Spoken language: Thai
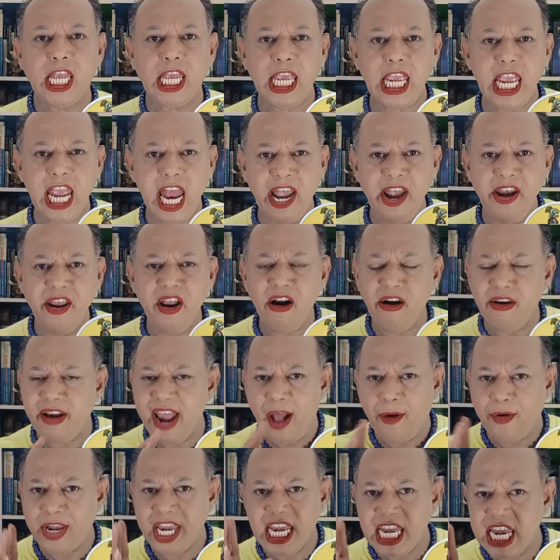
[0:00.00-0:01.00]
เขียนเรื่อง
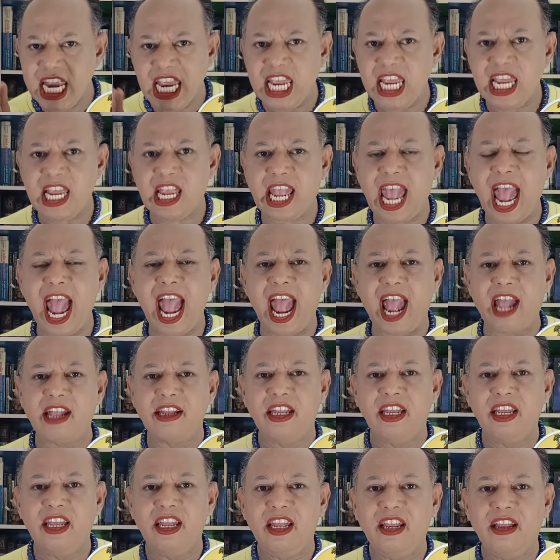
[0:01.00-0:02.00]
ราวดี ๆ ค่ะ
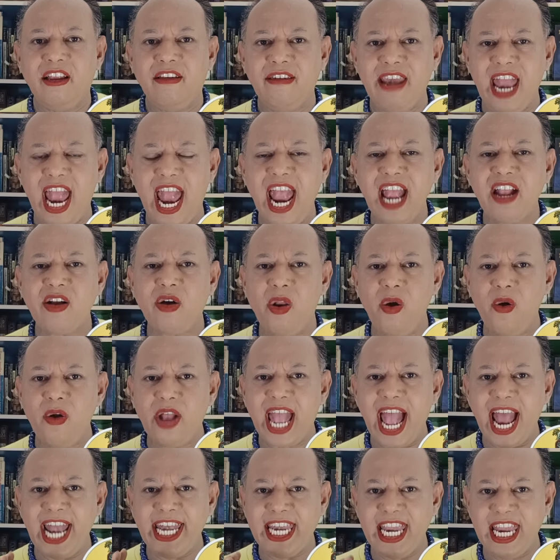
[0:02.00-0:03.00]
นะโครง
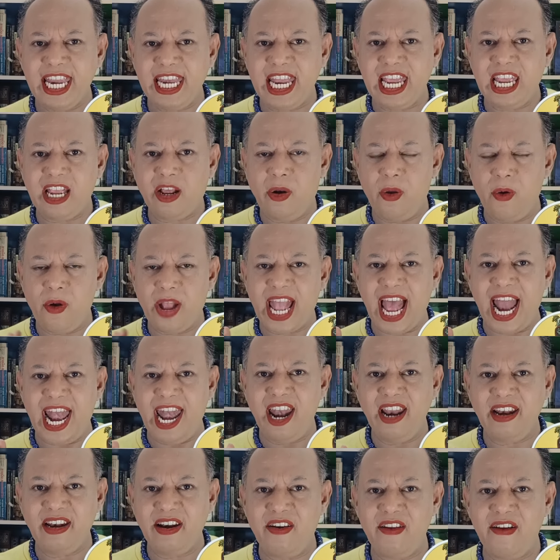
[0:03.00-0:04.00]
การดีๆ โครงการ
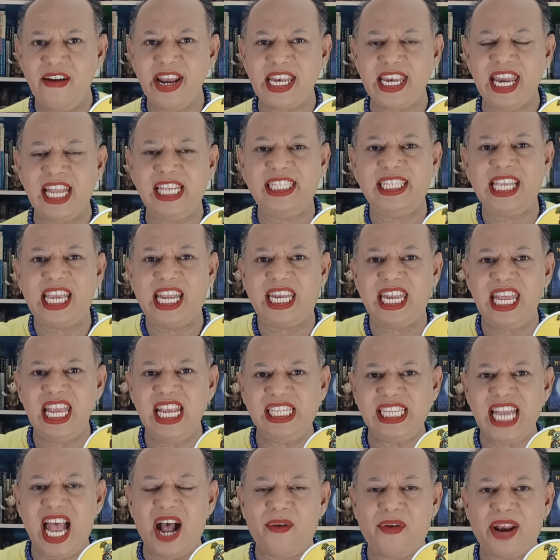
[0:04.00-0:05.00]
ลดรดในสิ่งที่
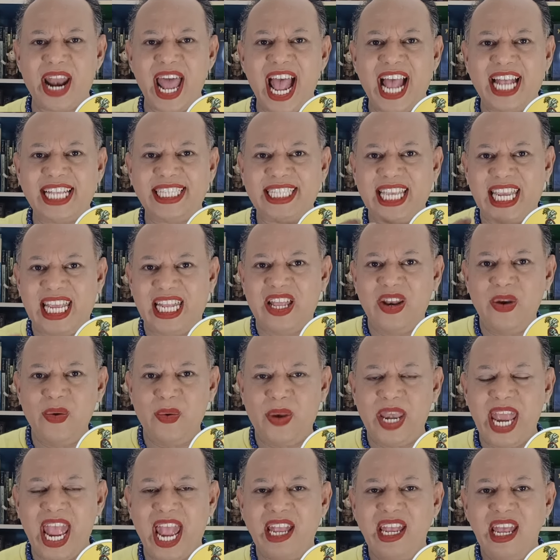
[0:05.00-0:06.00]
ชาวราศีธนู
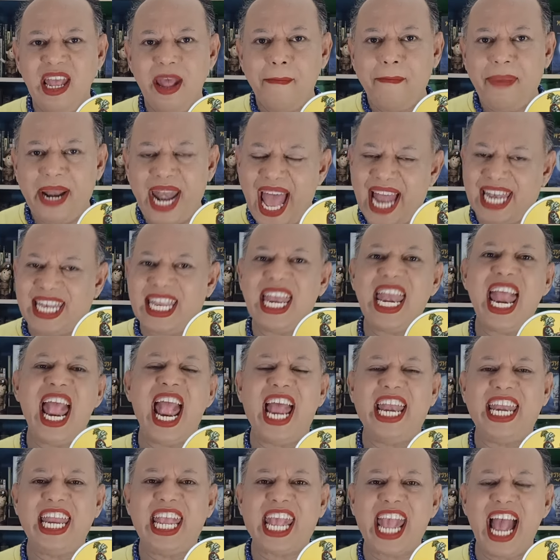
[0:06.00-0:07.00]
เนี่ย ประหลารถนา
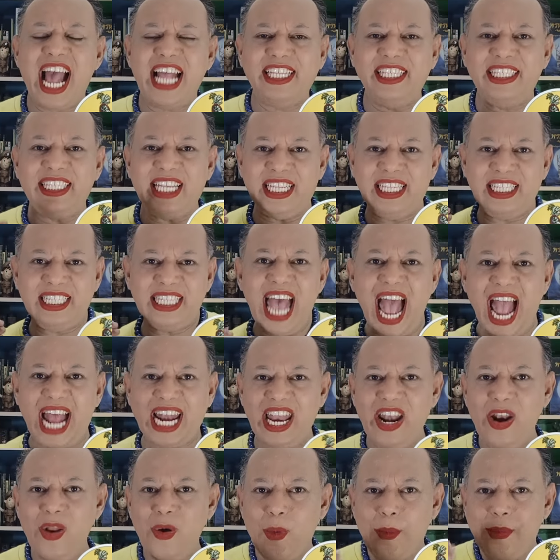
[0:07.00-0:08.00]
ในการสรรสร้าง
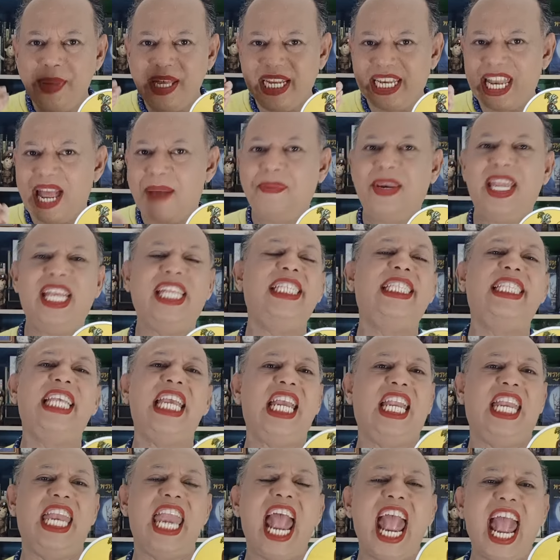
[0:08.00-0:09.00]
และลงมือทำใน
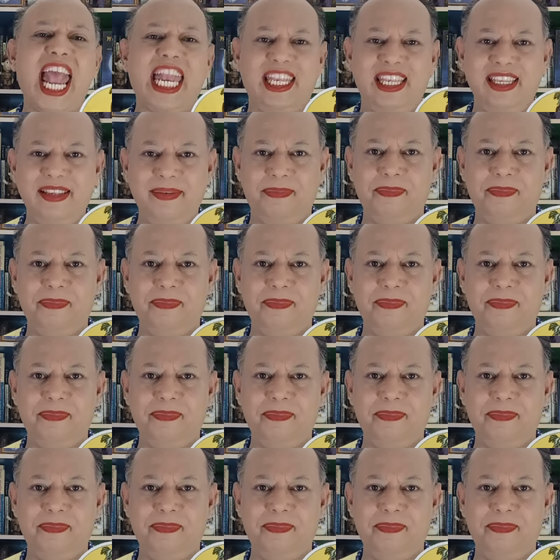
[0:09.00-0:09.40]
สิ่งนั้น